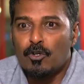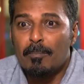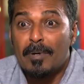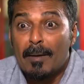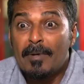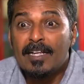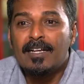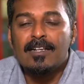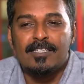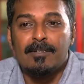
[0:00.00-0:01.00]
ஒரு
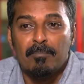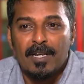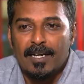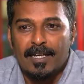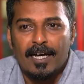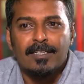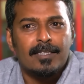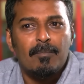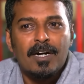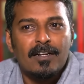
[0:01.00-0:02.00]
பிரமினிக்கல் சிம்பிள் இல்லையா அது
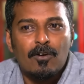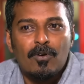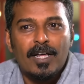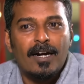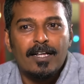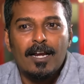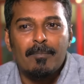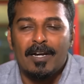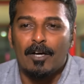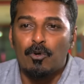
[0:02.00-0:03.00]
தமிழர்களுடைய
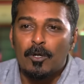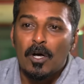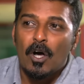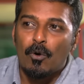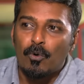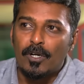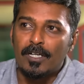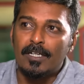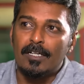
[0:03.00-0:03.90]
அடையாளம் இல்லையா ஒரு ஒரு